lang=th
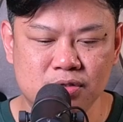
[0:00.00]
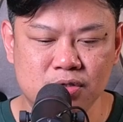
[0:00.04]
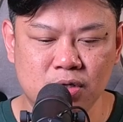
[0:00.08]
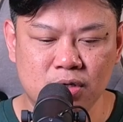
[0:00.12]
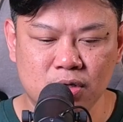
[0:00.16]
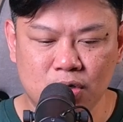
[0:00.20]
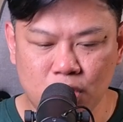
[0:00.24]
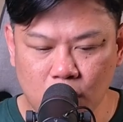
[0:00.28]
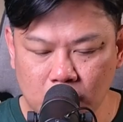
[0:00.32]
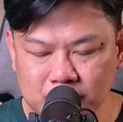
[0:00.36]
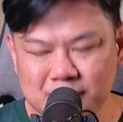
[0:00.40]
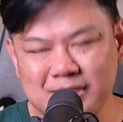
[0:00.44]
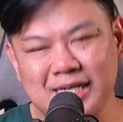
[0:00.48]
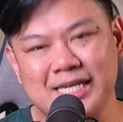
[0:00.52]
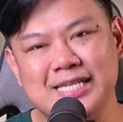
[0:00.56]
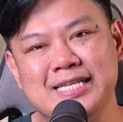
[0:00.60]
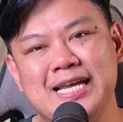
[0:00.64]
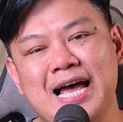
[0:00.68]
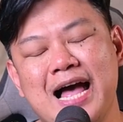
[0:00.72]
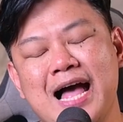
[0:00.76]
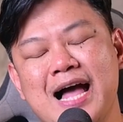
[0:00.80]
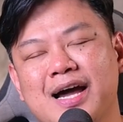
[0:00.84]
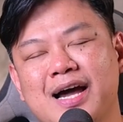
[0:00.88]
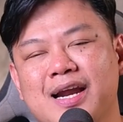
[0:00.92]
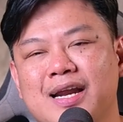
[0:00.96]
จนครบสัญ
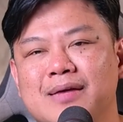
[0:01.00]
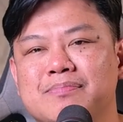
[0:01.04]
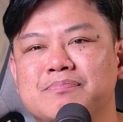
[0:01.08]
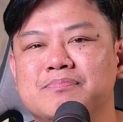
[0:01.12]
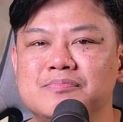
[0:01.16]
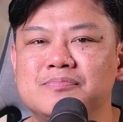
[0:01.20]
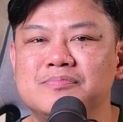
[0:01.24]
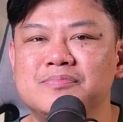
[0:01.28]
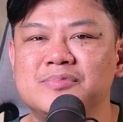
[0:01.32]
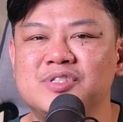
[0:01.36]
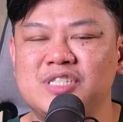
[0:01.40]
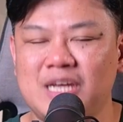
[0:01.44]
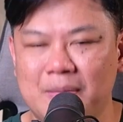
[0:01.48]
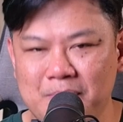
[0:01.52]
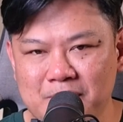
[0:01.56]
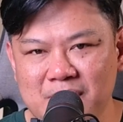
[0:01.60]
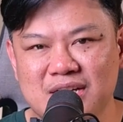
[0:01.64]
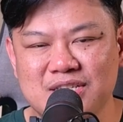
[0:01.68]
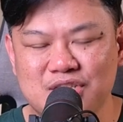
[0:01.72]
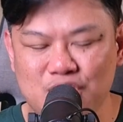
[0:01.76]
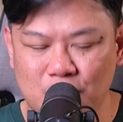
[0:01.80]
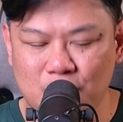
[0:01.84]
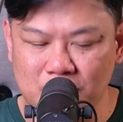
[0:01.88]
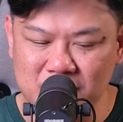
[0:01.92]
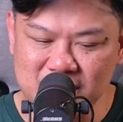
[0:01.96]
ญาครับซัมเมอ
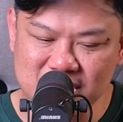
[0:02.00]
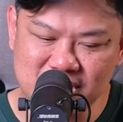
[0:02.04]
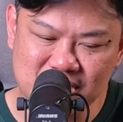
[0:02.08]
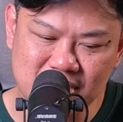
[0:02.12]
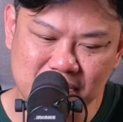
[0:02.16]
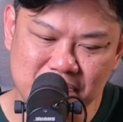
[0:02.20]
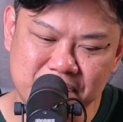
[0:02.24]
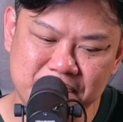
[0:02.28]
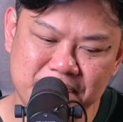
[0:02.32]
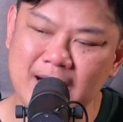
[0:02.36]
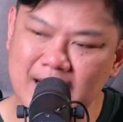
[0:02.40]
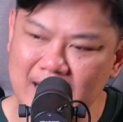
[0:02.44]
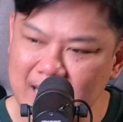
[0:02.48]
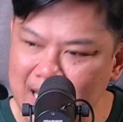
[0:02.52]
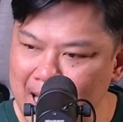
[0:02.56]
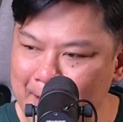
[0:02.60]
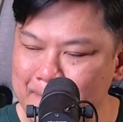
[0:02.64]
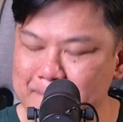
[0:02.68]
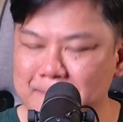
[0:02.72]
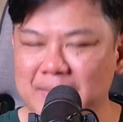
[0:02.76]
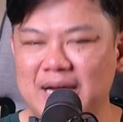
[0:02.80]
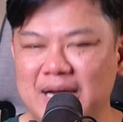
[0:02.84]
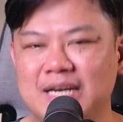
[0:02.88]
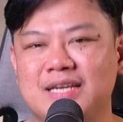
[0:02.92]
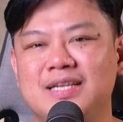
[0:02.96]
ร์สองพันสิบกลับ
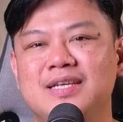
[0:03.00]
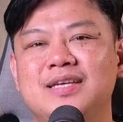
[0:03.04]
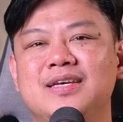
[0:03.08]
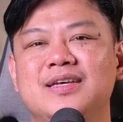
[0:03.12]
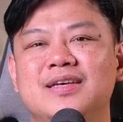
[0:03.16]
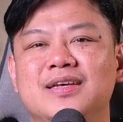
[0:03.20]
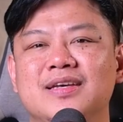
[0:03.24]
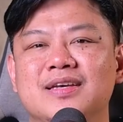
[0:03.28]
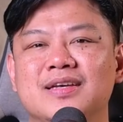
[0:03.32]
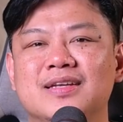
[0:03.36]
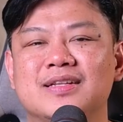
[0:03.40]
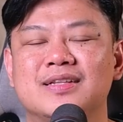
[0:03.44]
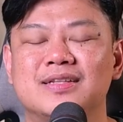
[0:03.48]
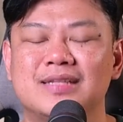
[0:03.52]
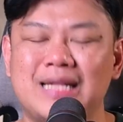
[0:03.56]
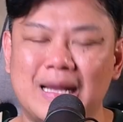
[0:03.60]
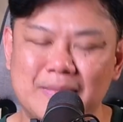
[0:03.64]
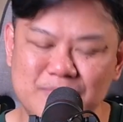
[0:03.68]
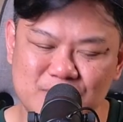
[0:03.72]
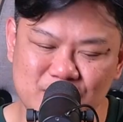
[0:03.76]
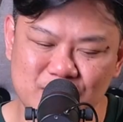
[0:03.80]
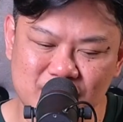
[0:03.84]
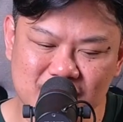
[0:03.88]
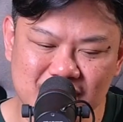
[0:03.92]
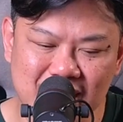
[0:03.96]
มาที่ทัพ
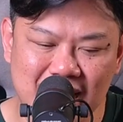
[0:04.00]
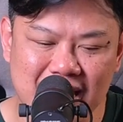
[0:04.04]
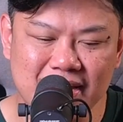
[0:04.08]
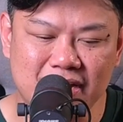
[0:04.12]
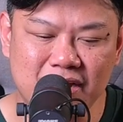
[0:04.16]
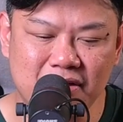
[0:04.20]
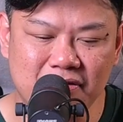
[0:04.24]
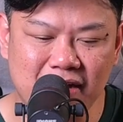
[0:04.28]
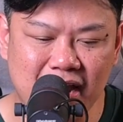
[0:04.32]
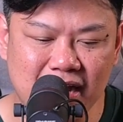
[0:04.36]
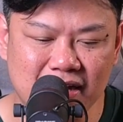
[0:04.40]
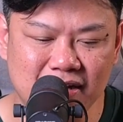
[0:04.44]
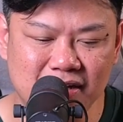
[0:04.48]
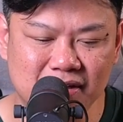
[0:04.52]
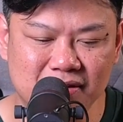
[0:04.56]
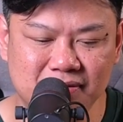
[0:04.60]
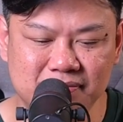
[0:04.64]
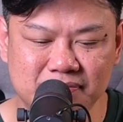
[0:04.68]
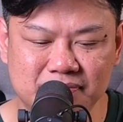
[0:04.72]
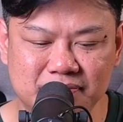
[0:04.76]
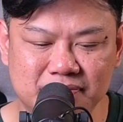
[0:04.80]
เสือใต้อีกครั้งหนึ่ง